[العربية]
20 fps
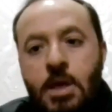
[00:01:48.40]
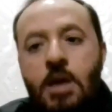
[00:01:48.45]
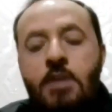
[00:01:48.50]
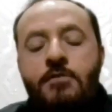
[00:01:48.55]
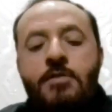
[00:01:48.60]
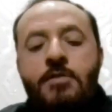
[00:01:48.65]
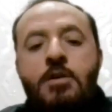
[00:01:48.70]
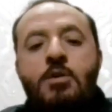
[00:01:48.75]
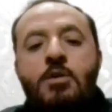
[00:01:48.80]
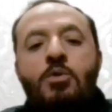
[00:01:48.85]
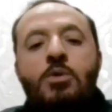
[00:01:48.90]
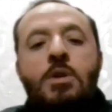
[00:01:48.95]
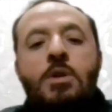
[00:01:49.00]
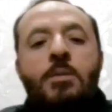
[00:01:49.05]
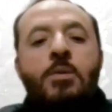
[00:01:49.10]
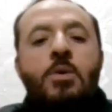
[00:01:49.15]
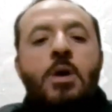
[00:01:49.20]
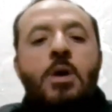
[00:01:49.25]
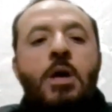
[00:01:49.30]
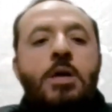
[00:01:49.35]
كيف
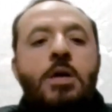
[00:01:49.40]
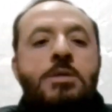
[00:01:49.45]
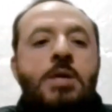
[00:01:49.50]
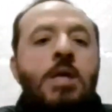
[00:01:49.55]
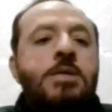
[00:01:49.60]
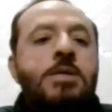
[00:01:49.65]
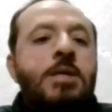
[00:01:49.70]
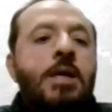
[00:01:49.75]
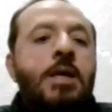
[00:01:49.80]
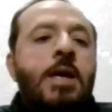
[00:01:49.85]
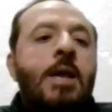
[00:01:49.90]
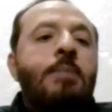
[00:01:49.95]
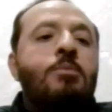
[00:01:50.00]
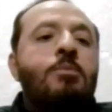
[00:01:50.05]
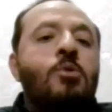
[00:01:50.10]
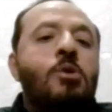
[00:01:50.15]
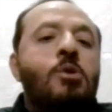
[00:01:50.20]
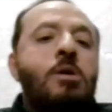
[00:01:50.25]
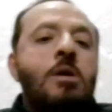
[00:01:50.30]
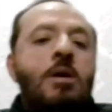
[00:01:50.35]
يقول النبي هذا هذا
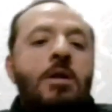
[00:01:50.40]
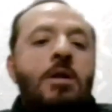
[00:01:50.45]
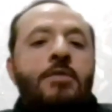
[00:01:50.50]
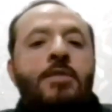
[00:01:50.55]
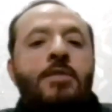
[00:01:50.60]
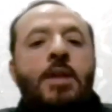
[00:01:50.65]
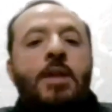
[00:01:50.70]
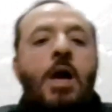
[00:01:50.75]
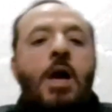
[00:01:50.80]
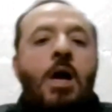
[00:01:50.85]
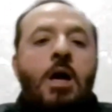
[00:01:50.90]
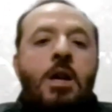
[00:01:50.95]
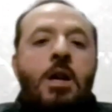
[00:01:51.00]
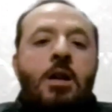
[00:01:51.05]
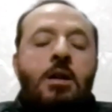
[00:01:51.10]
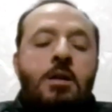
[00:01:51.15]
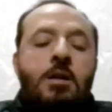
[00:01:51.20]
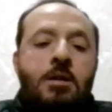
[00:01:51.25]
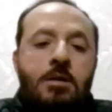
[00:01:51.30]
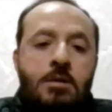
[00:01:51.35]
كلام مخالف
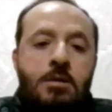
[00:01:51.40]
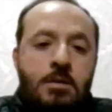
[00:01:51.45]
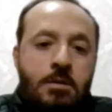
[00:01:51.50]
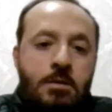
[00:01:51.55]
للعقل